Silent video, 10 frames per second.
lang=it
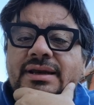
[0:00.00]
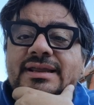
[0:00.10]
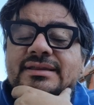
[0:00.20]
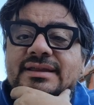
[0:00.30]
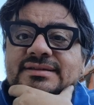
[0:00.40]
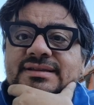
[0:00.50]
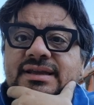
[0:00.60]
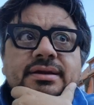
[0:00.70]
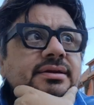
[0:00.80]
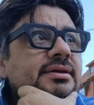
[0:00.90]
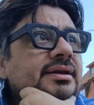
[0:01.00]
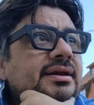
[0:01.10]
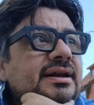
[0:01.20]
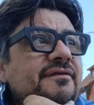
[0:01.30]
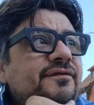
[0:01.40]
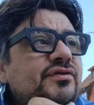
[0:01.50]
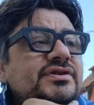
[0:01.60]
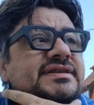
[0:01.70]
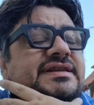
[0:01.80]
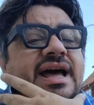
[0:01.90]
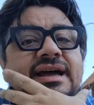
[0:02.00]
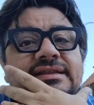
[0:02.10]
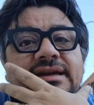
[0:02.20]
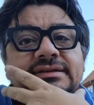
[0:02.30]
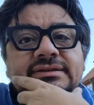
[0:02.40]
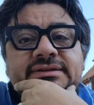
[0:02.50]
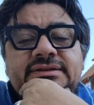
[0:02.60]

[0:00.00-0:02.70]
l'Inter si è rafforzata.